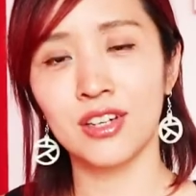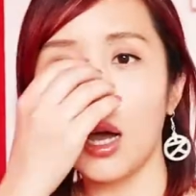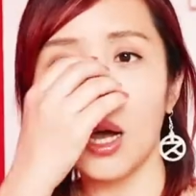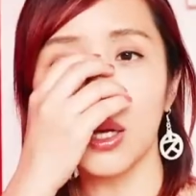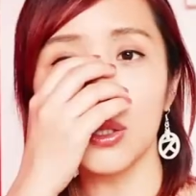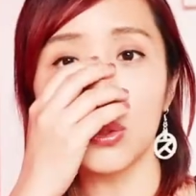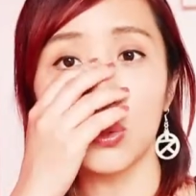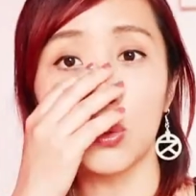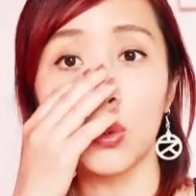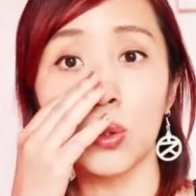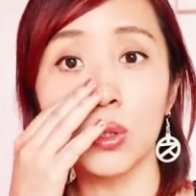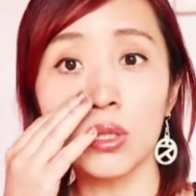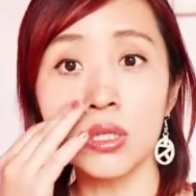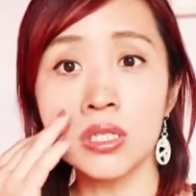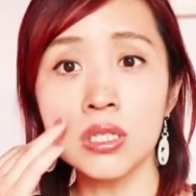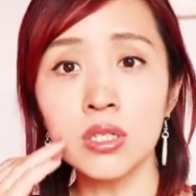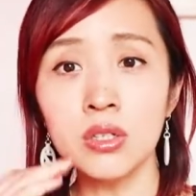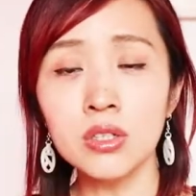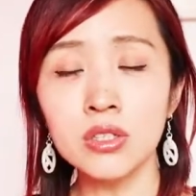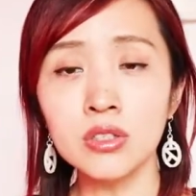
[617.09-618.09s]
あとこっ
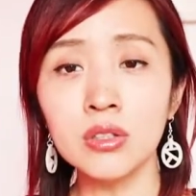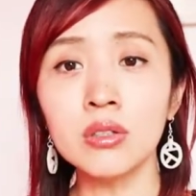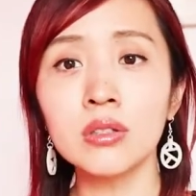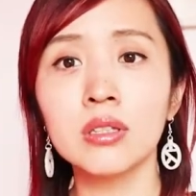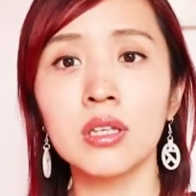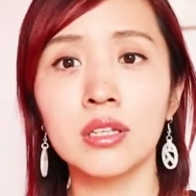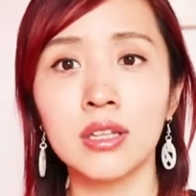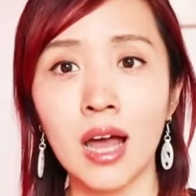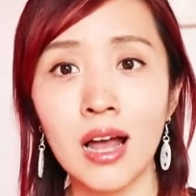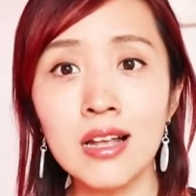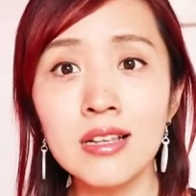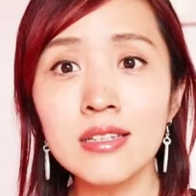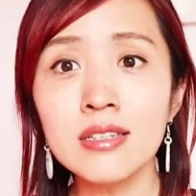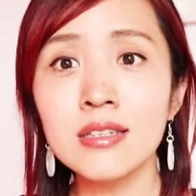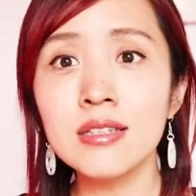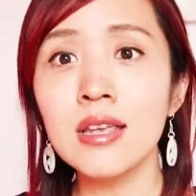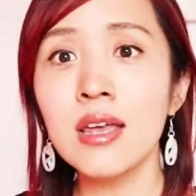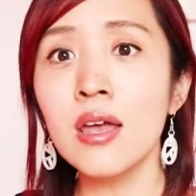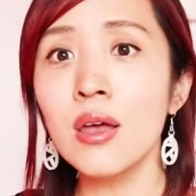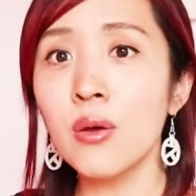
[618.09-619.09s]
ちの人って男性